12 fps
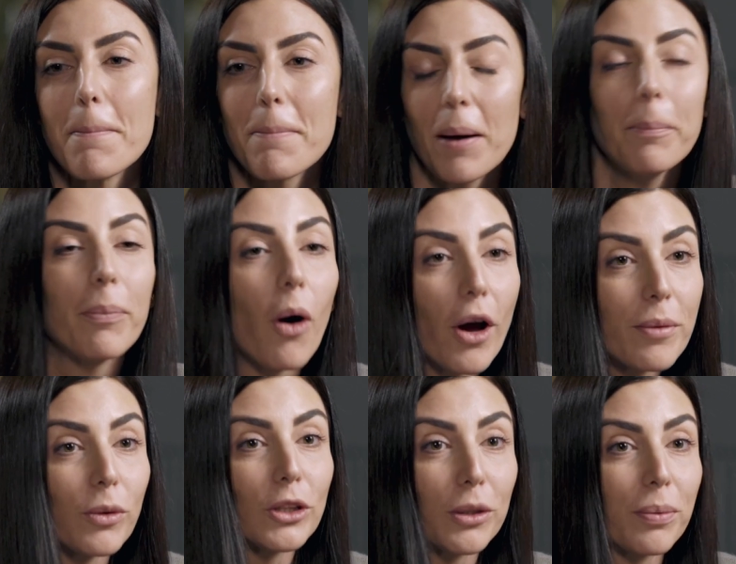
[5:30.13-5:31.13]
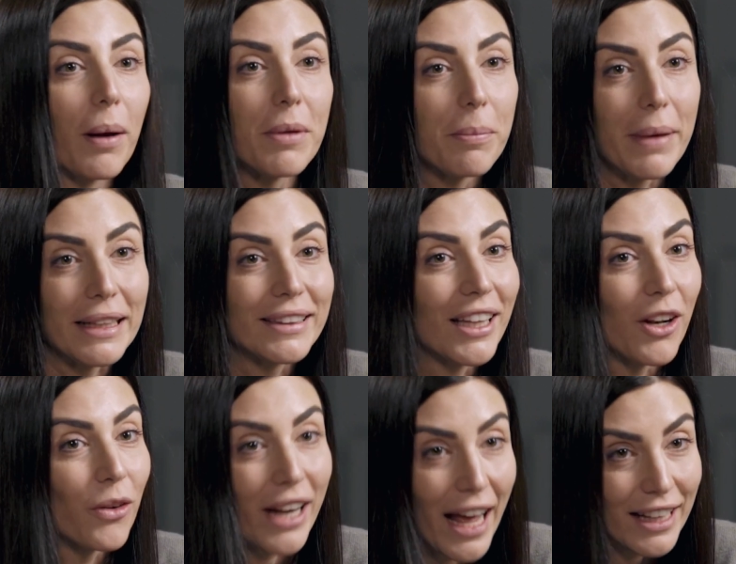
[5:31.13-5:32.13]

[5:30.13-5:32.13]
ma poi molto probabilmente non